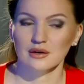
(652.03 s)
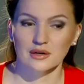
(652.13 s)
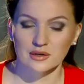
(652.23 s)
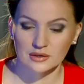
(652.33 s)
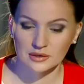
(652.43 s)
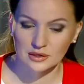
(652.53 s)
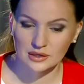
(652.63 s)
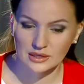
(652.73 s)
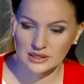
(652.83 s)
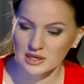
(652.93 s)
А,
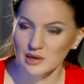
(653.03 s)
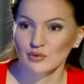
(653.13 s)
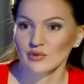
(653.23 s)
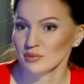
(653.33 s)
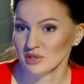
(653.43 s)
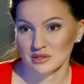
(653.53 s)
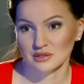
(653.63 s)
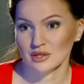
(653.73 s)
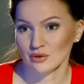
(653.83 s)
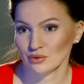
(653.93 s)
и кому
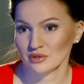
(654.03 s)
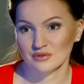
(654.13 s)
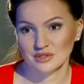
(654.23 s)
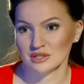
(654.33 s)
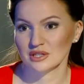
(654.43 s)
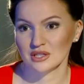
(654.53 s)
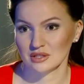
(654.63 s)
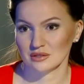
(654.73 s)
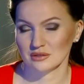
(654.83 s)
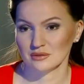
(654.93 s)
вообще дороги в цирк
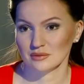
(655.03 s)
нет?